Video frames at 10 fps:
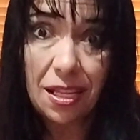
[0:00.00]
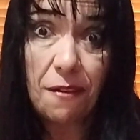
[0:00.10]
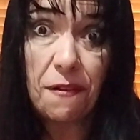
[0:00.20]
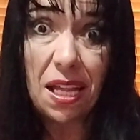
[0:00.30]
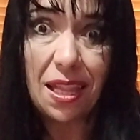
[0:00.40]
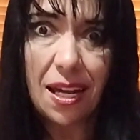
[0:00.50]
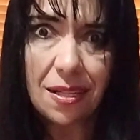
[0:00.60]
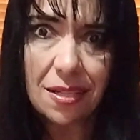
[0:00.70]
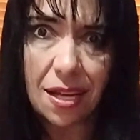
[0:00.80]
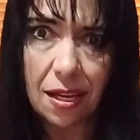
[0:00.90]

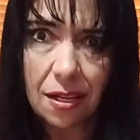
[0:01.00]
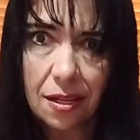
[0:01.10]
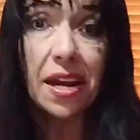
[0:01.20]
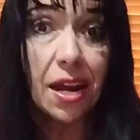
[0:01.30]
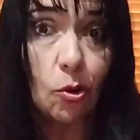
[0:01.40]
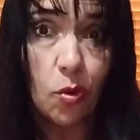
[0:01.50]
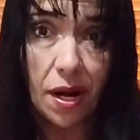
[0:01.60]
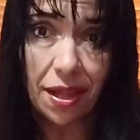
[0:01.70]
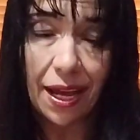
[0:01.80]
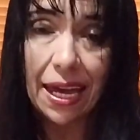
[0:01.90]
defenderse y
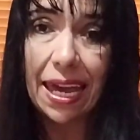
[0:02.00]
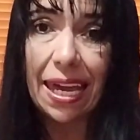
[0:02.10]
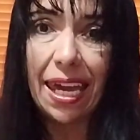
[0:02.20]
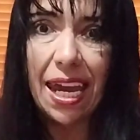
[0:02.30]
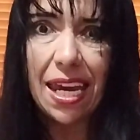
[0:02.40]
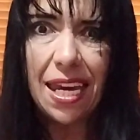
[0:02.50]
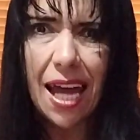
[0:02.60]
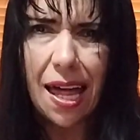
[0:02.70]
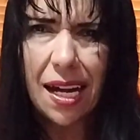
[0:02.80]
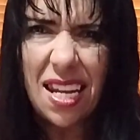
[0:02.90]
recuerda que
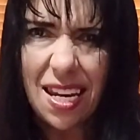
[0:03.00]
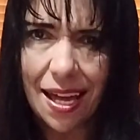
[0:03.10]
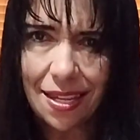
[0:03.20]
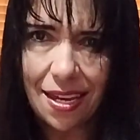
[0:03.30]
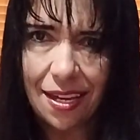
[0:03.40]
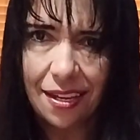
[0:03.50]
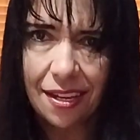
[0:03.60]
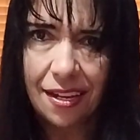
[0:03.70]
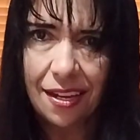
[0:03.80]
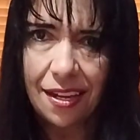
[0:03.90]
nada ni nadie
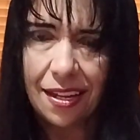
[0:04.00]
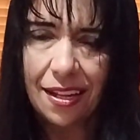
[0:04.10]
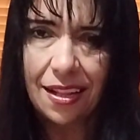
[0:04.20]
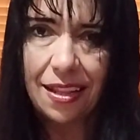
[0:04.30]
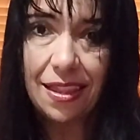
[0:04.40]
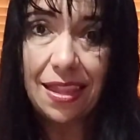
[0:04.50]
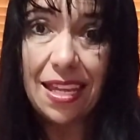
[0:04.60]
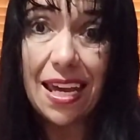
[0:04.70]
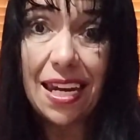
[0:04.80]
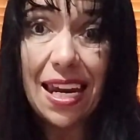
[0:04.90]

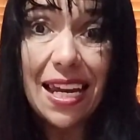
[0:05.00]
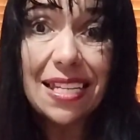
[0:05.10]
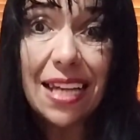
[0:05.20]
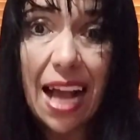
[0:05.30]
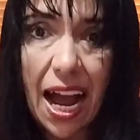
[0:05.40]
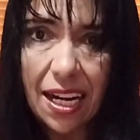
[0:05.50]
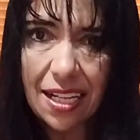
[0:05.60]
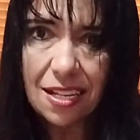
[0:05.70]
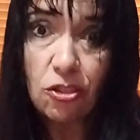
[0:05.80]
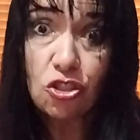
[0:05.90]
tiene las
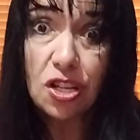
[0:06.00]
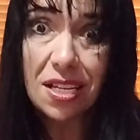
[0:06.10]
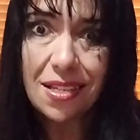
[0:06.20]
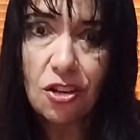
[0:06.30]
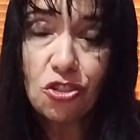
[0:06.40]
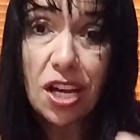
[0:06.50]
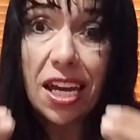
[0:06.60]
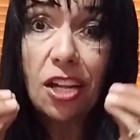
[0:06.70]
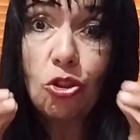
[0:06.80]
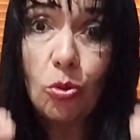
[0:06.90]
ganas, los deseos de
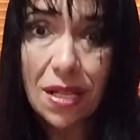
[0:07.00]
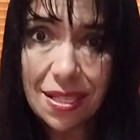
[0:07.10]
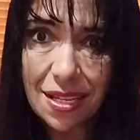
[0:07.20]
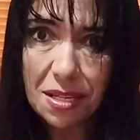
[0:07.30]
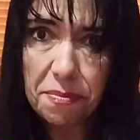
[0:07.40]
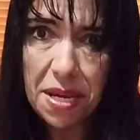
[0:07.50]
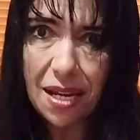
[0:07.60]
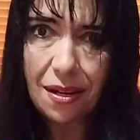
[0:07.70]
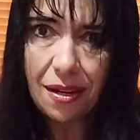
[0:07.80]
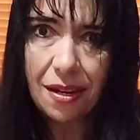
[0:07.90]
que tú estés bien